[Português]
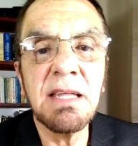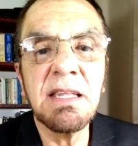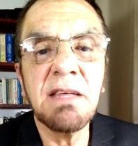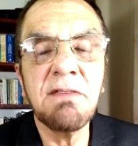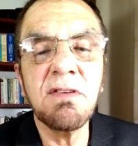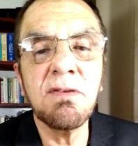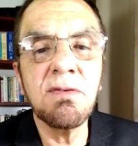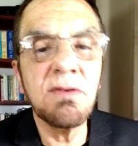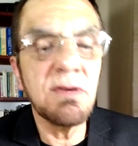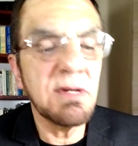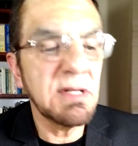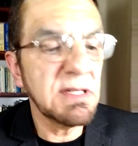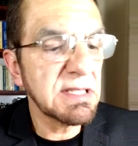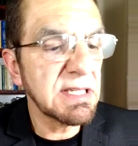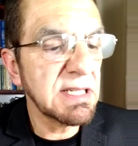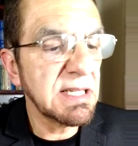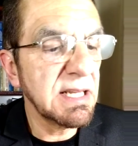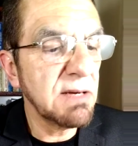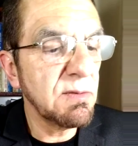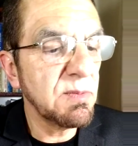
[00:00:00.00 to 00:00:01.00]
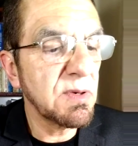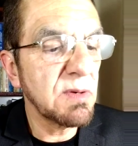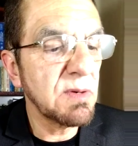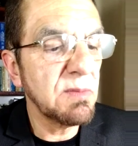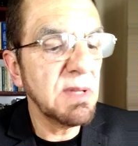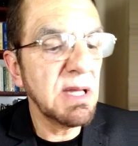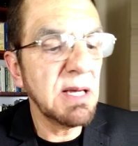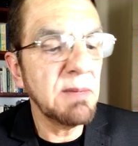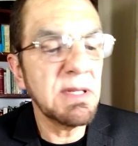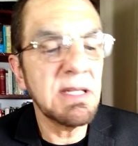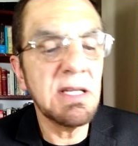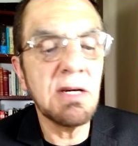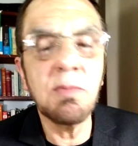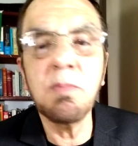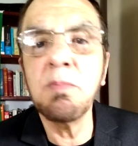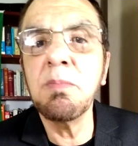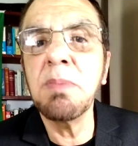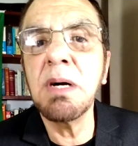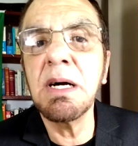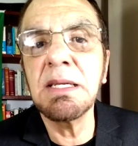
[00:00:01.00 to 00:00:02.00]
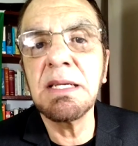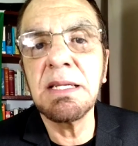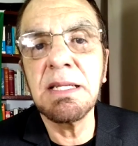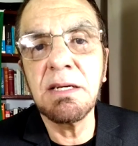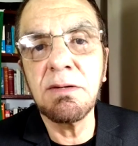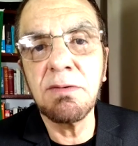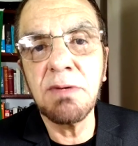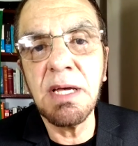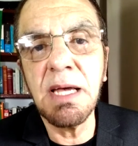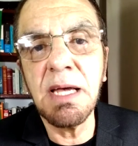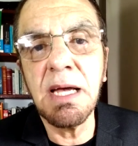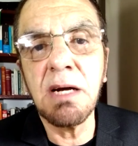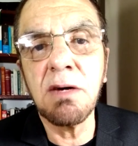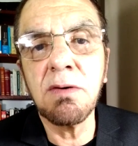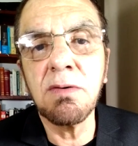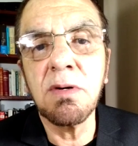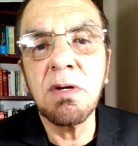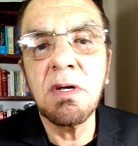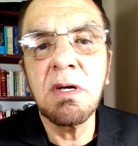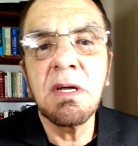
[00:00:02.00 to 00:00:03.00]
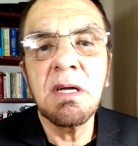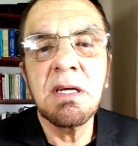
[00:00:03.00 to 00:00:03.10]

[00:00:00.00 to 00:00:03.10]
teve urnas que deu problema, deu pane, deu erro,